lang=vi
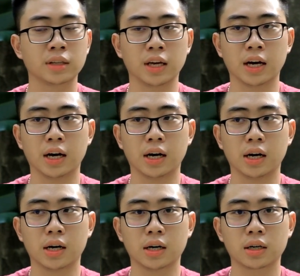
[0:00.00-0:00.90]
Thì
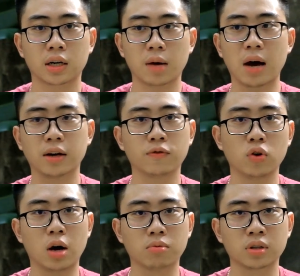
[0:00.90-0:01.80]
các bạn
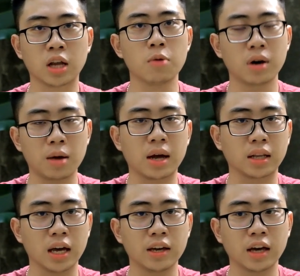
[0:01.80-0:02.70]
vui lòng, nếu mà các bạn
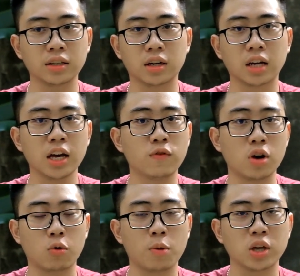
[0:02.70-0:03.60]
thấy hiện tượng đấy thì vui
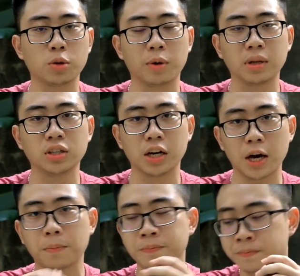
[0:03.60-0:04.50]
lòng comment cho mình bên dưới nhá.